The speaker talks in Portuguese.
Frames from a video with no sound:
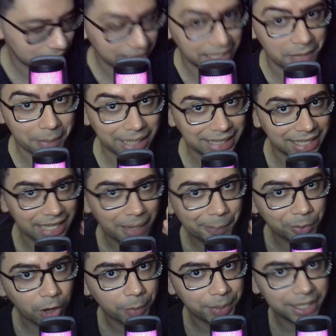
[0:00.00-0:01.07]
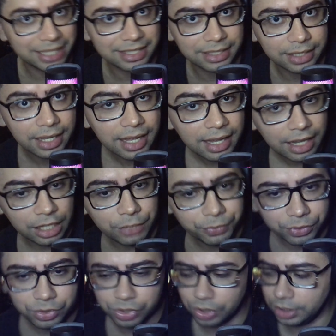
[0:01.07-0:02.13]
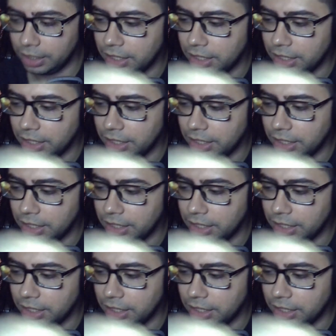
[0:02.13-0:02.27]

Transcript: E tem bateria própria, hein? De, ele funciona